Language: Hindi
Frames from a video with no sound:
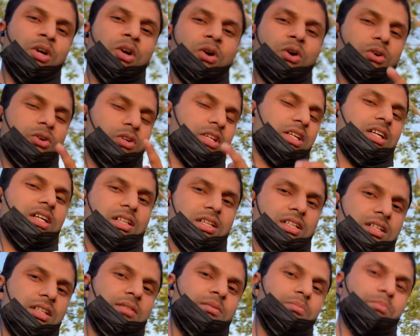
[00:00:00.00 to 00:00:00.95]
और
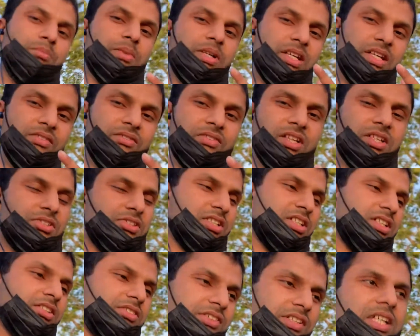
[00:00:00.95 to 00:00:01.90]
हाँ मनी वेस्ट
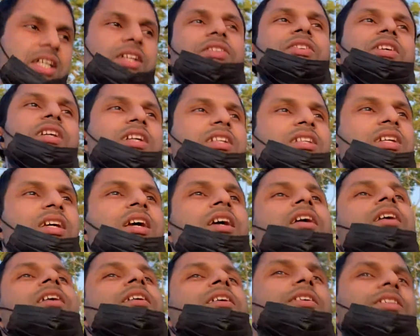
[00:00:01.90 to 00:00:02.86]
के साथ
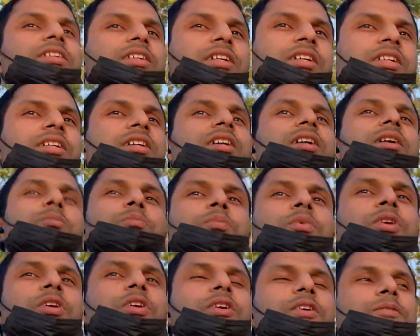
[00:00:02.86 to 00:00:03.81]
साथ ये
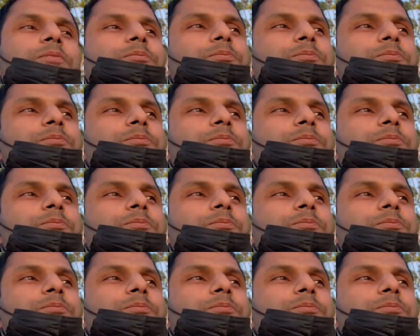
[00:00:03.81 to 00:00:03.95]
अपनी